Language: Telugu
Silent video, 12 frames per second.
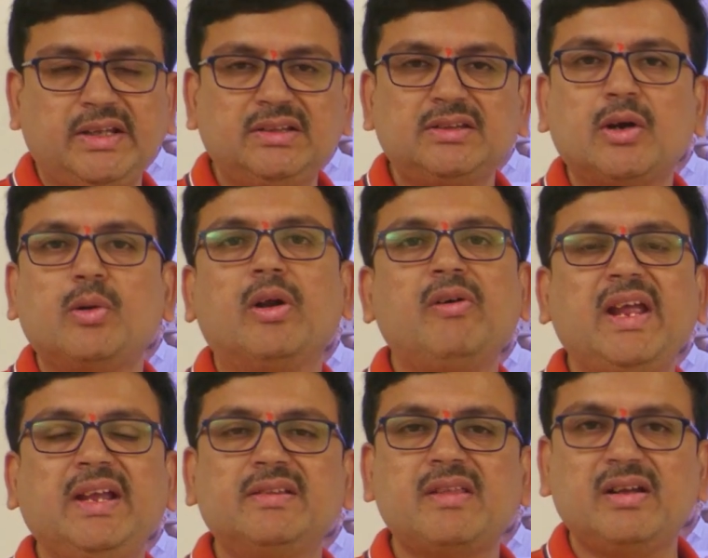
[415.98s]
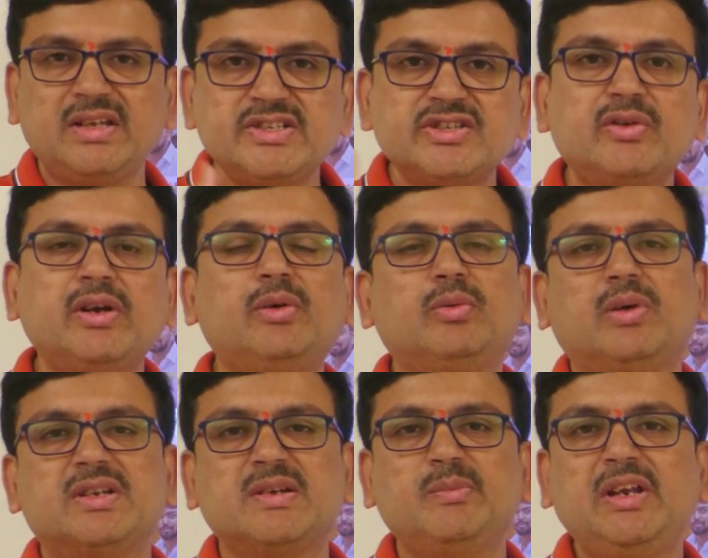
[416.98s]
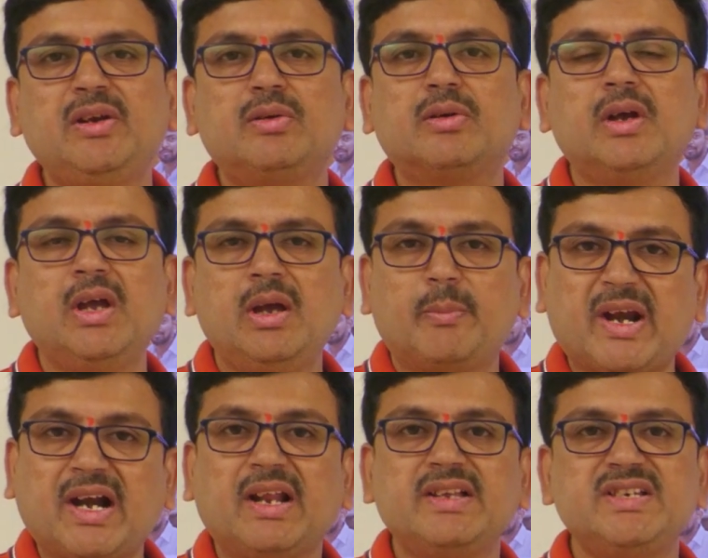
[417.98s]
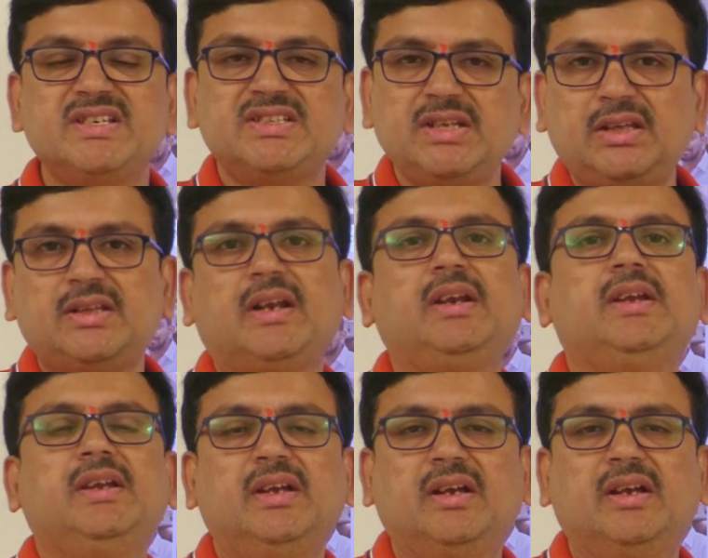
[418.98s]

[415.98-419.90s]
ఇంత గొడవలు అయిన తర్వాతే చివరికి నువ్వు అసెంబ్లీలో ప్రకటన చేసి దాన్ని